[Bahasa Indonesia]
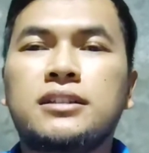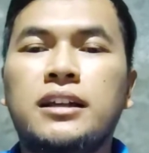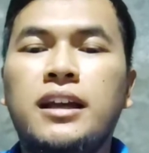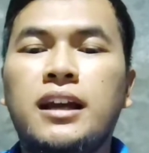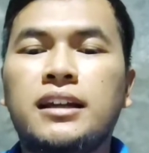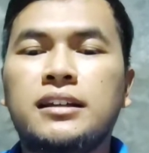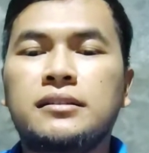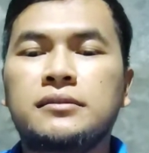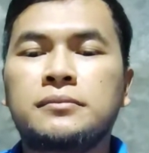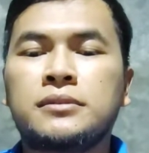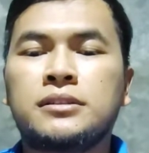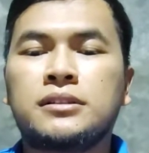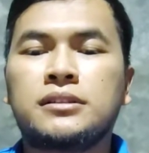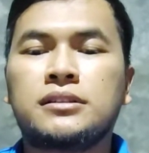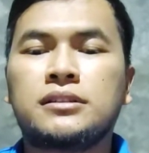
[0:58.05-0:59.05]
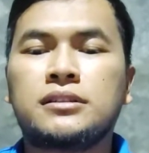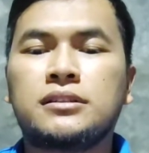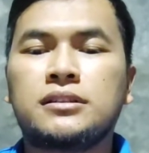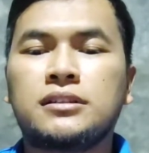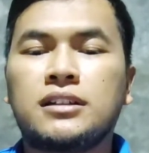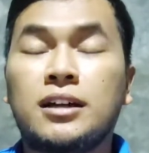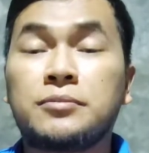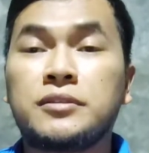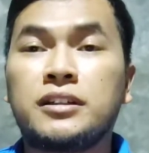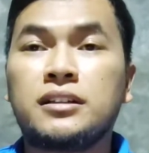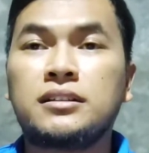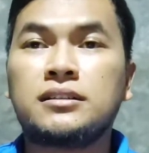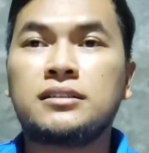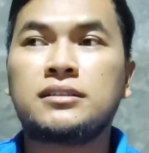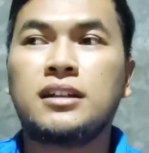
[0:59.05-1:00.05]
saya ingin
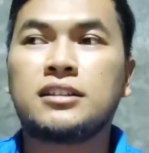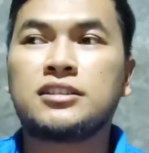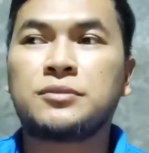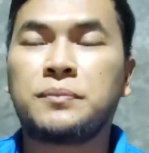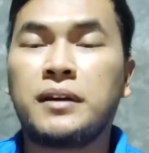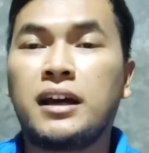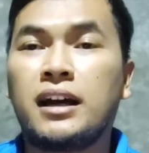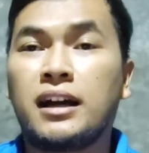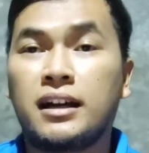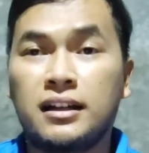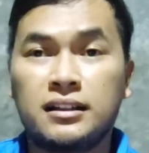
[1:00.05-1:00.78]
mengabsen yang sebelah